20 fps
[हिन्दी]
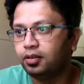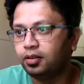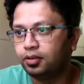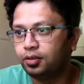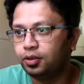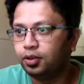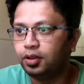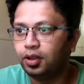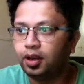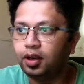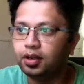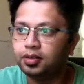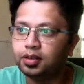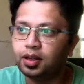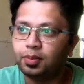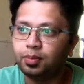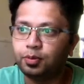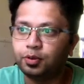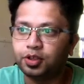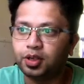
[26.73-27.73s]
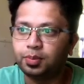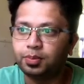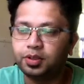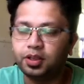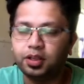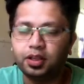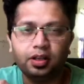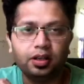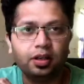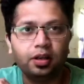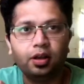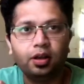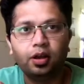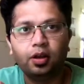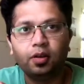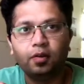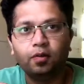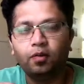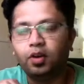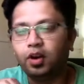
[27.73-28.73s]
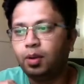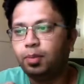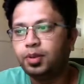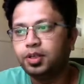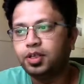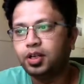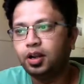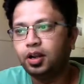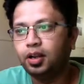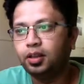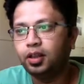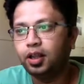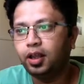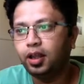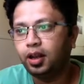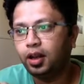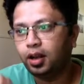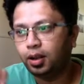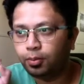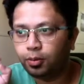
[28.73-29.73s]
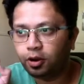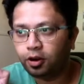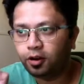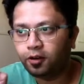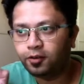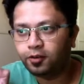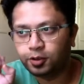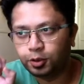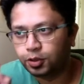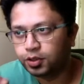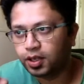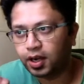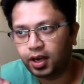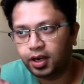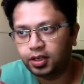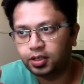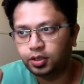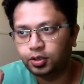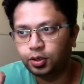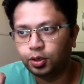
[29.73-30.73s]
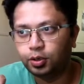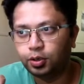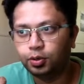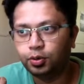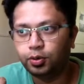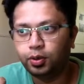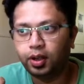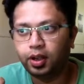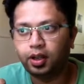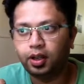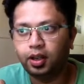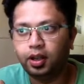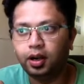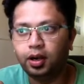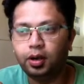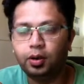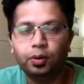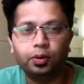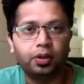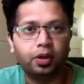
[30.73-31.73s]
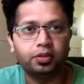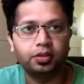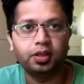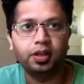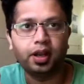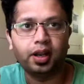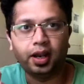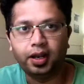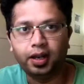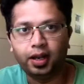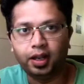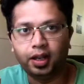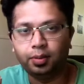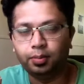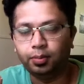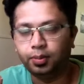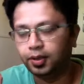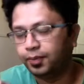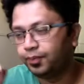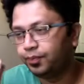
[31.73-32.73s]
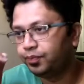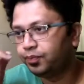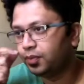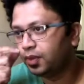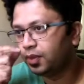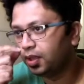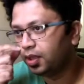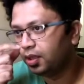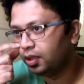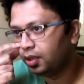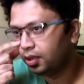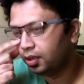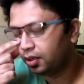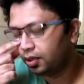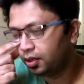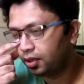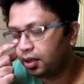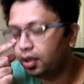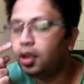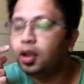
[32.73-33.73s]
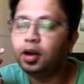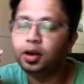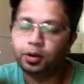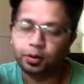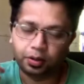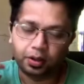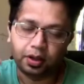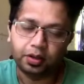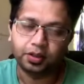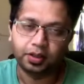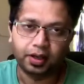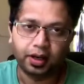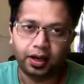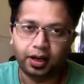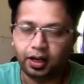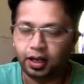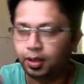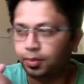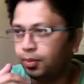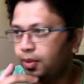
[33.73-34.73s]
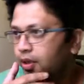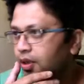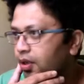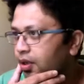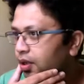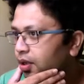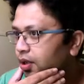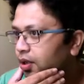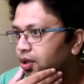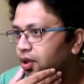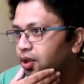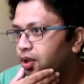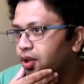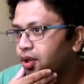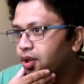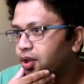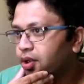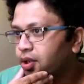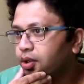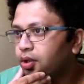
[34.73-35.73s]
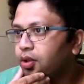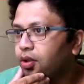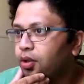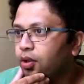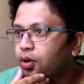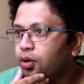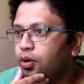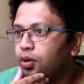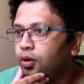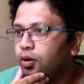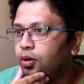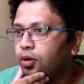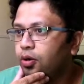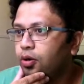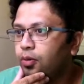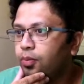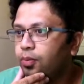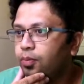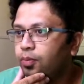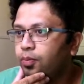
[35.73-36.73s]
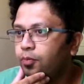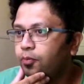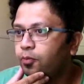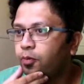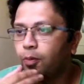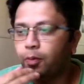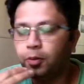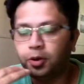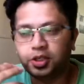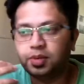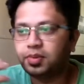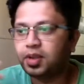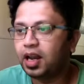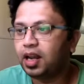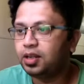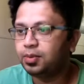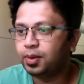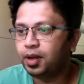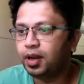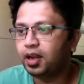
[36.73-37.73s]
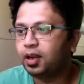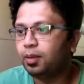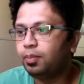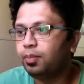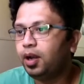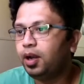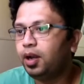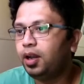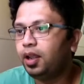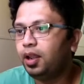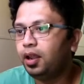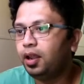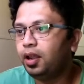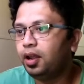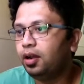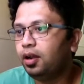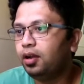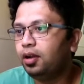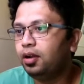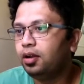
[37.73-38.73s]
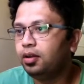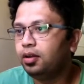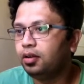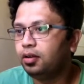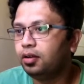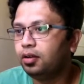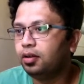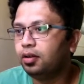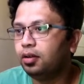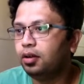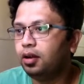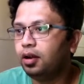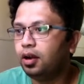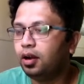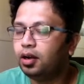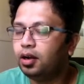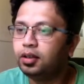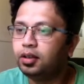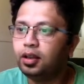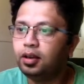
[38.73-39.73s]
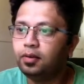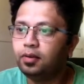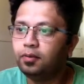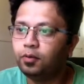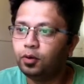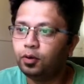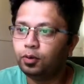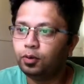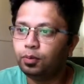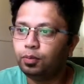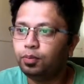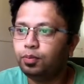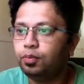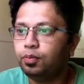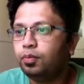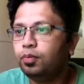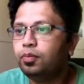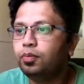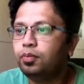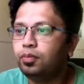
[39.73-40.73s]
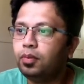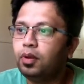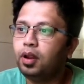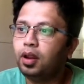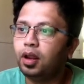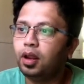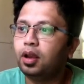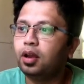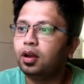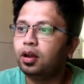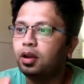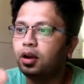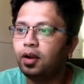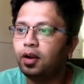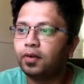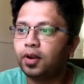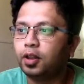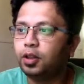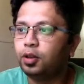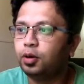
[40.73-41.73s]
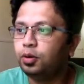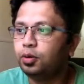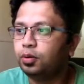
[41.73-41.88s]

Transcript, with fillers: जो तीन हज़ार पुशअप्स हैं वो रिप्रेजेंट करता है नंबर ऑफ सुसाइड्स जो हुए ईयर 2019 में ईयर 2019 में तो वो पुशअप चैलेंज मैंने कंप्लीट किया आ, हर दिन वो एक ग्राफ के थ्रू